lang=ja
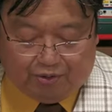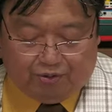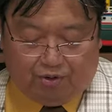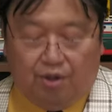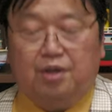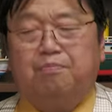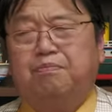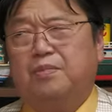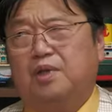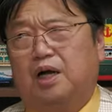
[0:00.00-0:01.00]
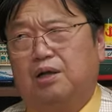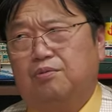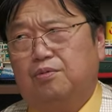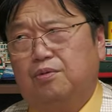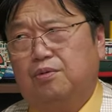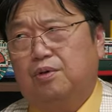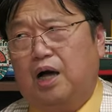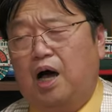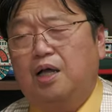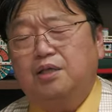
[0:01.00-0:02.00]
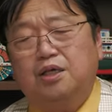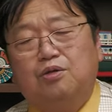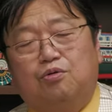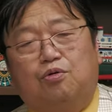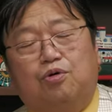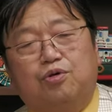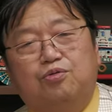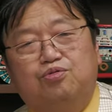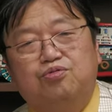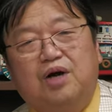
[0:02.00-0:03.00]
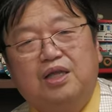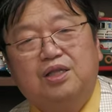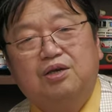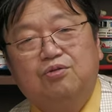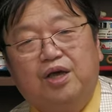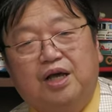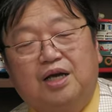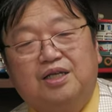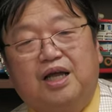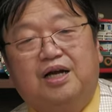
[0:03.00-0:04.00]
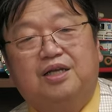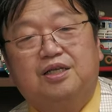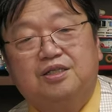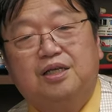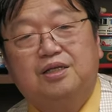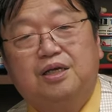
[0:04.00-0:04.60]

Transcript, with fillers: そのあのアンディの心の不安っていうのを描きたいからですね。